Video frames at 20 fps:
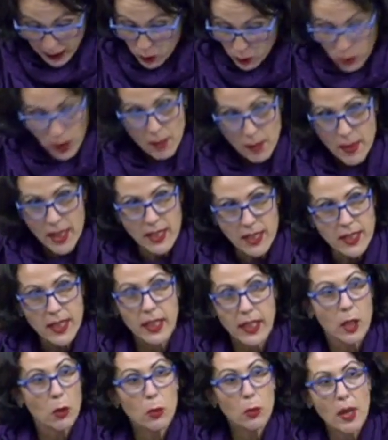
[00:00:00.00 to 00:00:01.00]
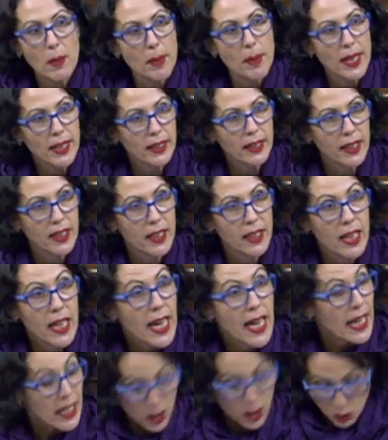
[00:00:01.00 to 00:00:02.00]
que nunca más, en ninguna parte,
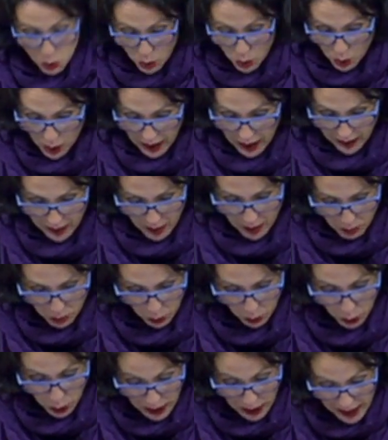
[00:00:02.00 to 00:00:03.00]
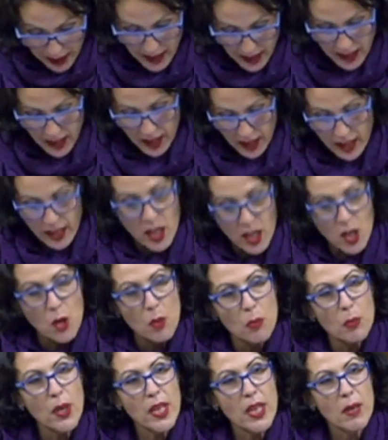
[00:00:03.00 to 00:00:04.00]
en ningún lugar del mundo, nadie
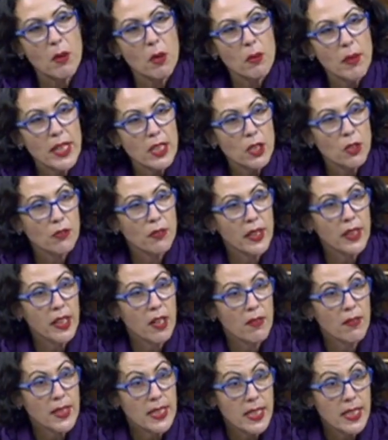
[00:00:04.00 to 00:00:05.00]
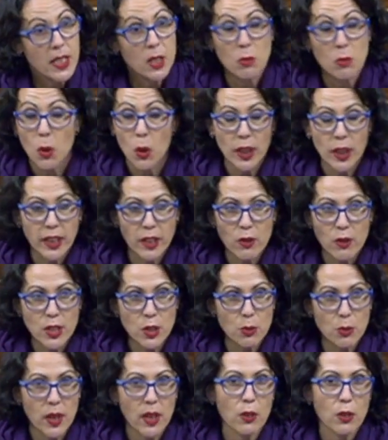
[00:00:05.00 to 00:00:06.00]
pueda volver a sufrir el fascismo. Y no
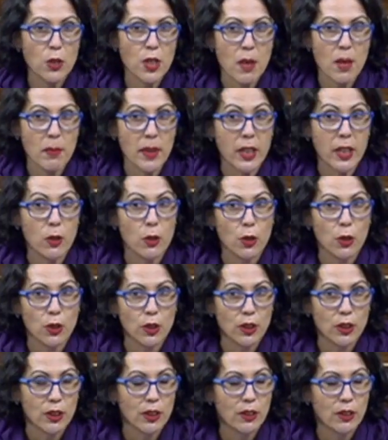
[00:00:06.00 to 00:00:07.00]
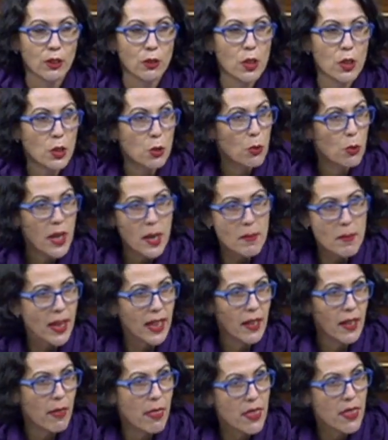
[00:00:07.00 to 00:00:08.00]
es una cosa menor, no es un lema
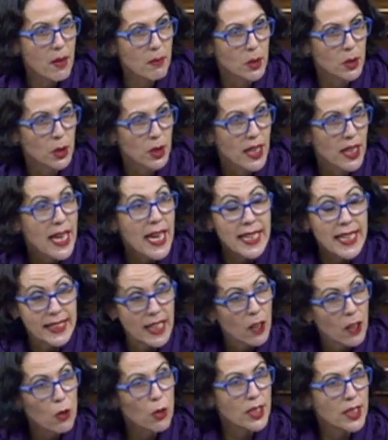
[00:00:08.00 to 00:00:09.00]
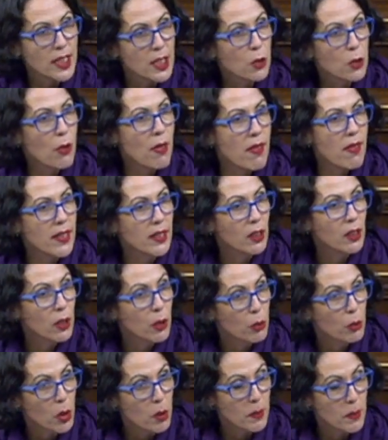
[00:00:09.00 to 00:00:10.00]
que lanzamos, es algo que está sucediendo en
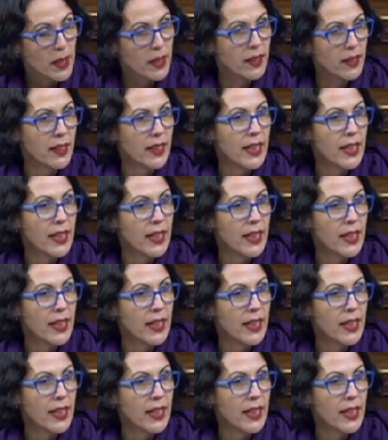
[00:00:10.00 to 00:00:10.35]
Europa